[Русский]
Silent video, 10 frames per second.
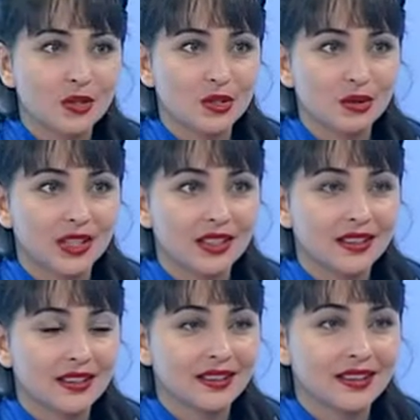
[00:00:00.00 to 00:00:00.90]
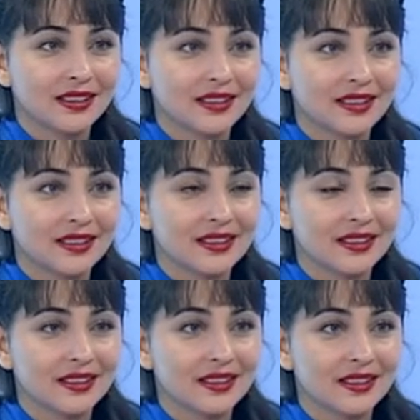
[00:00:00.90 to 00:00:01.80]
которым мы
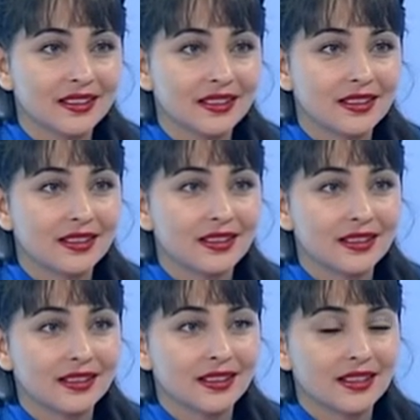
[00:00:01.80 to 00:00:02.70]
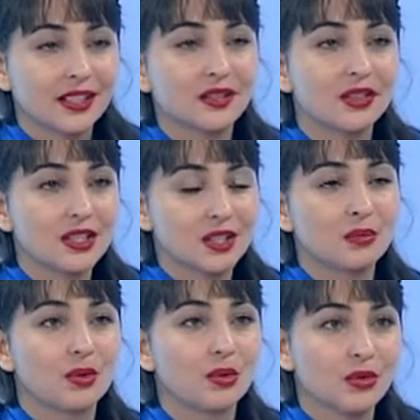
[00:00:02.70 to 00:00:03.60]
дышим, да, на улице, Как
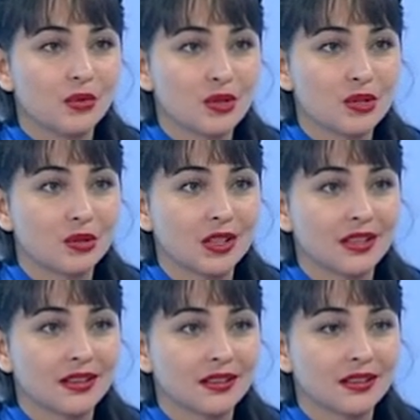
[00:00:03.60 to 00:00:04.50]
выглядит проба воздуха?